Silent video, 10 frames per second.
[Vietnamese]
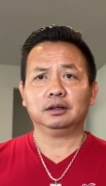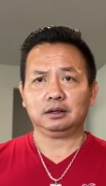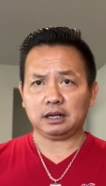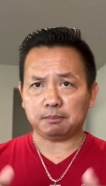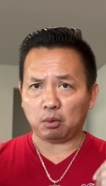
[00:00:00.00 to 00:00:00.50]

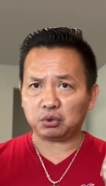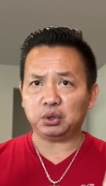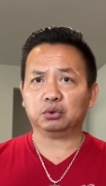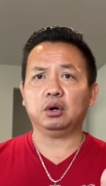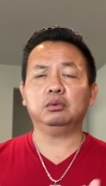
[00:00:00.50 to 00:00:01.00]
là một
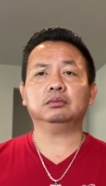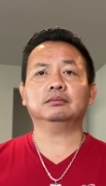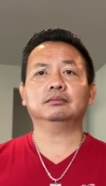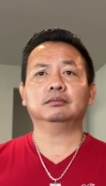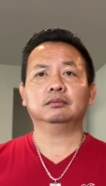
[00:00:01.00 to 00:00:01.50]
điều
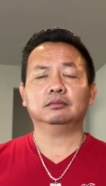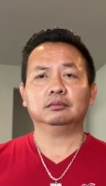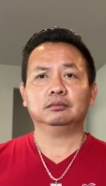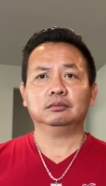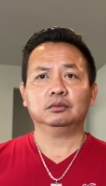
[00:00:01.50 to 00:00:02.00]
tốt
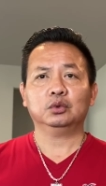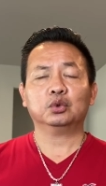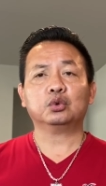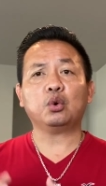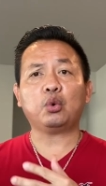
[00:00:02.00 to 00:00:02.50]

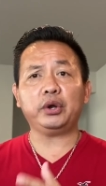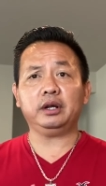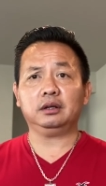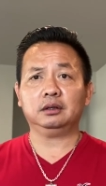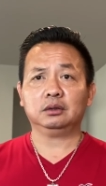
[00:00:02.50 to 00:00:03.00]
tôi
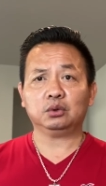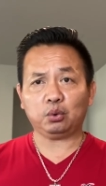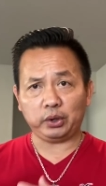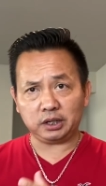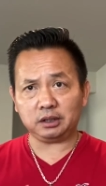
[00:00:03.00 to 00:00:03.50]
khuyên
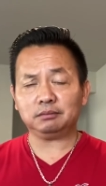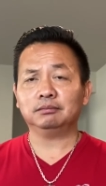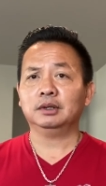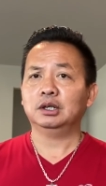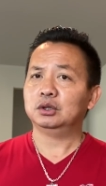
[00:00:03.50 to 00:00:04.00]
tôi khuyến khích
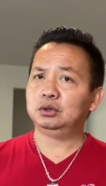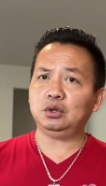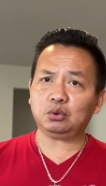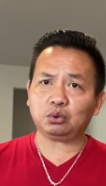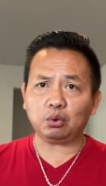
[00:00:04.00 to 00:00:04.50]

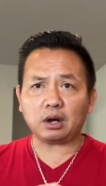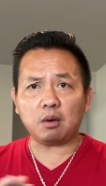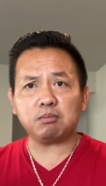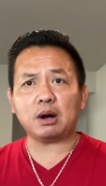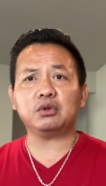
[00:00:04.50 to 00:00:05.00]
chứ tôi
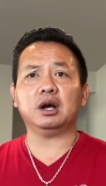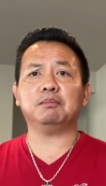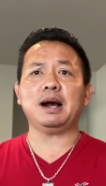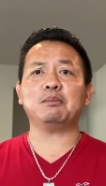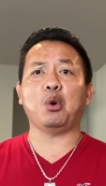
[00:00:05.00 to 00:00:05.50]
không bao giờ
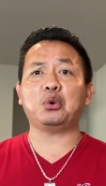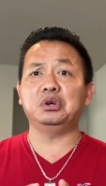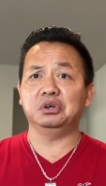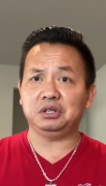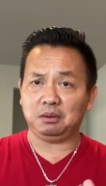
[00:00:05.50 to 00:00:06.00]
bắt buộc
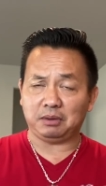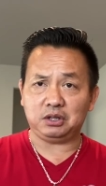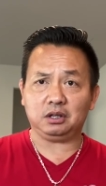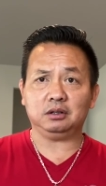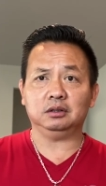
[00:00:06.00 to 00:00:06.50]
người dân mỹ
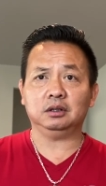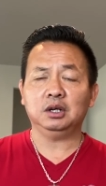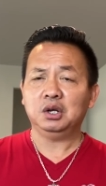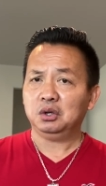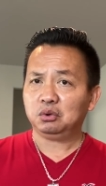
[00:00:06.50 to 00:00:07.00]
chích ngừa
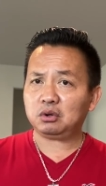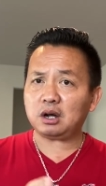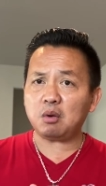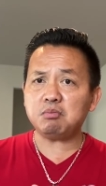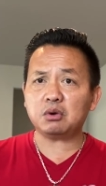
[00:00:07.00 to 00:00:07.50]
tôi
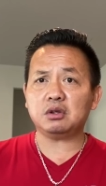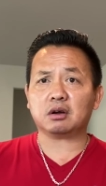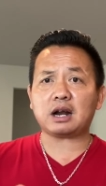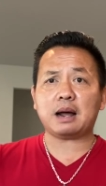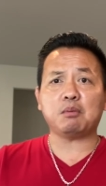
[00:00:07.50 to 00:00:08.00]
không bao
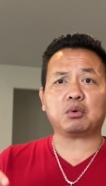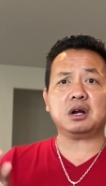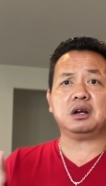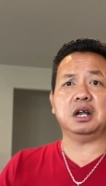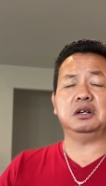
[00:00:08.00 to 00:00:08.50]
giờ ra một
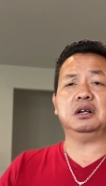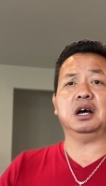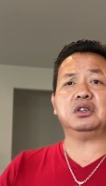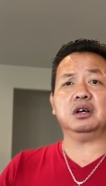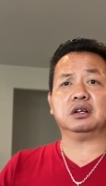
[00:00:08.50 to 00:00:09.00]
cái lệnh
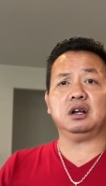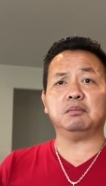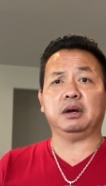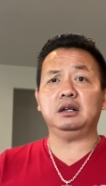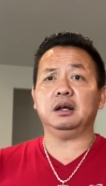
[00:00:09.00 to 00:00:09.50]
ở trên cái
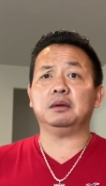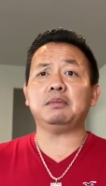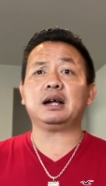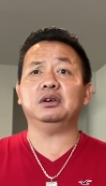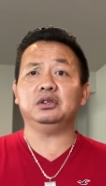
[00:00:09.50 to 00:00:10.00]
đất mỹ này
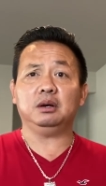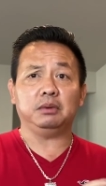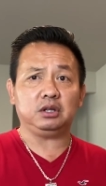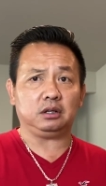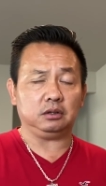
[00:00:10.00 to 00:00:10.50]
bắt người dân
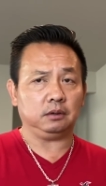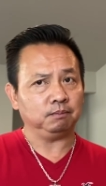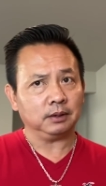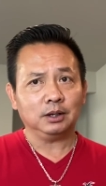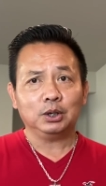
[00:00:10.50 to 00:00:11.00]
mỹ chích
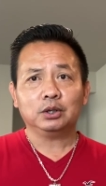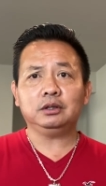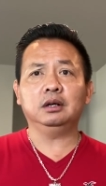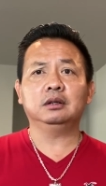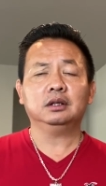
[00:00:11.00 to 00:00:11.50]
ngừa
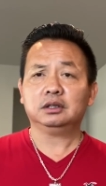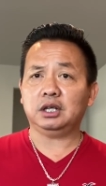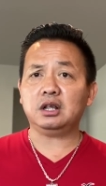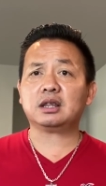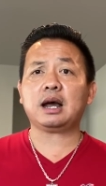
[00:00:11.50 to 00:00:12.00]
nhưng
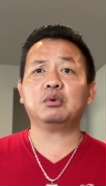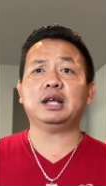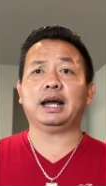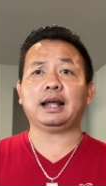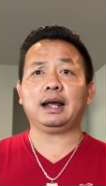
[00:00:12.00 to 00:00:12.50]
chỉ sau
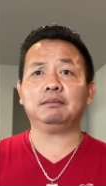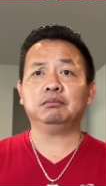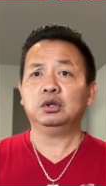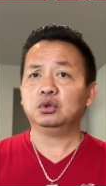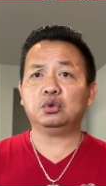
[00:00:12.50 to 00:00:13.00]
vài tháng
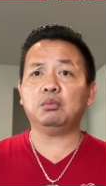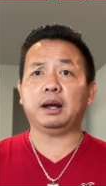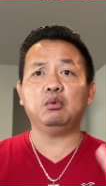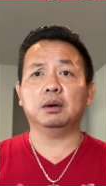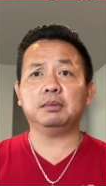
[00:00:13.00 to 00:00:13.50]
chú
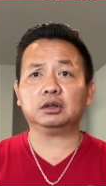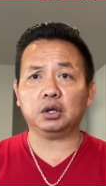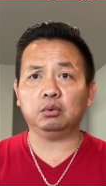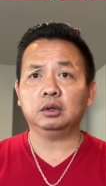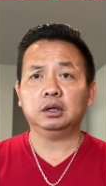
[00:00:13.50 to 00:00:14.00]
bảy quên mất tiêu